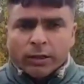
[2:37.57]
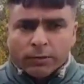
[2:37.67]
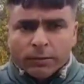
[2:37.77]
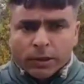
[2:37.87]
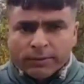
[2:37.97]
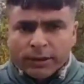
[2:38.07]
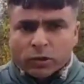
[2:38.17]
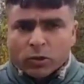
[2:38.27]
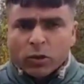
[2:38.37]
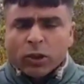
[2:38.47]
इस वक्त
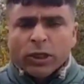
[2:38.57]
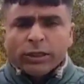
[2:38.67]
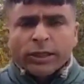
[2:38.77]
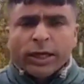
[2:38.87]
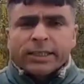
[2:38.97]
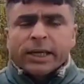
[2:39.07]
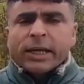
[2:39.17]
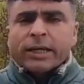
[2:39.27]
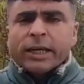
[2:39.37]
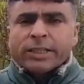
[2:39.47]
जो देखा जा रहा है
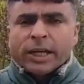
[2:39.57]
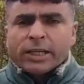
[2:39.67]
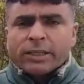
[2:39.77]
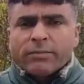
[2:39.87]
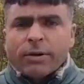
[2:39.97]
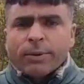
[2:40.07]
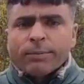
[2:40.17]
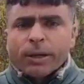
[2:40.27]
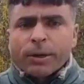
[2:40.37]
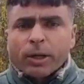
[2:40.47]
कि अच्छा खासा वहाँ पे
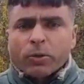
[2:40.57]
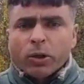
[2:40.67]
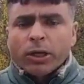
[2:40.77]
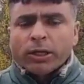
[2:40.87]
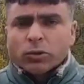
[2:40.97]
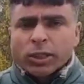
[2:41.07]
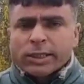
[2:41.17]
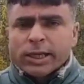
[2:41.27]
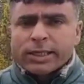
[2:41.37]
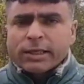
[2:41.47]
बर्फबारी हो रही है लेकिन उसके साथ
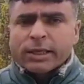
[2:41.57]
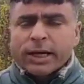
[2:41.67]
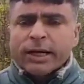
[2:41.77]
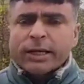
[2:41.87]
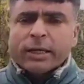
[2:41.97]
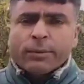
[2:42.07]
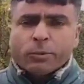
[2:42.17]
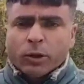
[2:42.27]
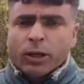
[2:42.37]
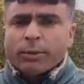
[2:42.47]
साथ ये कहेंगे कि आप
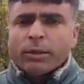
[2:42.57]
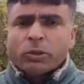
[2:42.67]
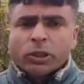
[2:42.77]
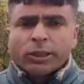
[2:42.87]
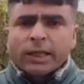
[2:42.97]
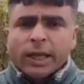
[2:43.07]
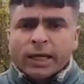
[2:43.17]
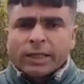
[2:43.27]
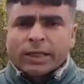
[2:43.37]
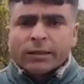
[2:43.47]
कुलगाम के मुतद
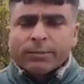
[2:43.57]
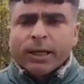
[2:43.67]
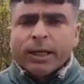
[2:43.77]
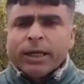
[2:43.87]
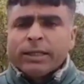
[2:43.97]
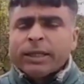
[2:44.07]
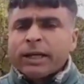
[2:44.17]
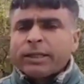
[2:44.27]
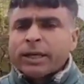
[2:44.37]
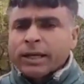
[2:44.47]
इलाके जात में यहाँ
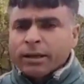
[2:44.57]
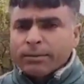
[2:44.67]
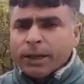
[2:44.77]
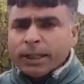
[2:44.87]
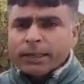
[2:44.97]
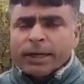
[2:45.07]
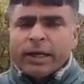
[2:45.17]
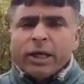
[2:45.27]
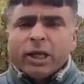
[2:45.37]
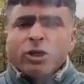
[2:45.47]
इधर अगर बात करें
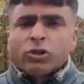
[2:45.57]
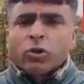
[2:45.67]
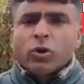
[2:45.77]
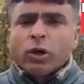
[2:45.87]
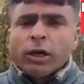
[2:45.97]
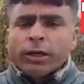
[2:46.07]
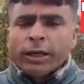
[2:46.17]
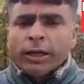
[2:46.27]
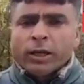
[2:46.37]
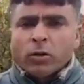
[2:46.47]
जो यानी
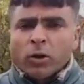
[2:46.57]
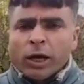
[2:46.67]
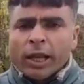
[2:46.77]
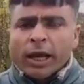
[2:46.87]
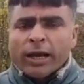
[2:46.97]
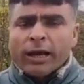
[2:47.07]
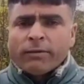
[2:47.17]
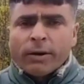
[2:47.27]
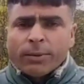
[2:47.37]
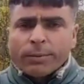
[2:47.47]
कोंड इलाका है
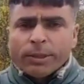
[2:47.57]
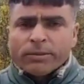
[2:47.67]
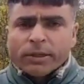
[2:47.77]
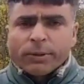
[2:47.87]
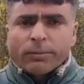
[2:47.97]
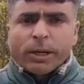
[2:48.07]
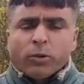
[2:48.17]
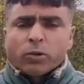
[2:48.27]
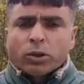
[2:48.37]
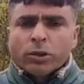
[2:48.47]
वहां पर भी इस वक्त बर्फबारी
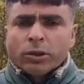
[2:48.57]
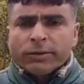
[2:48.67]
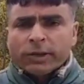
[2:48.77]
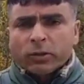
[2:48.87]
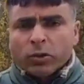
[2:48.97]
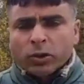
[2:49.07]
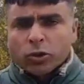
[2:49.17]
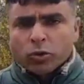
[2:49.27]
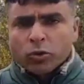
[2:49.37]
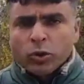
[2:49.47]
इस वक्त
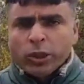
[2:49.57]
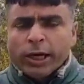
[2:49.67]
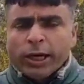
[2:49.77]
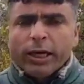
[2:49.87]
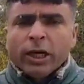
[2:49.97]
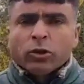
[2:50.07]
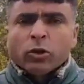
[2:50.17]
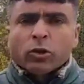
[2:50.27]
शुरू हुई है तो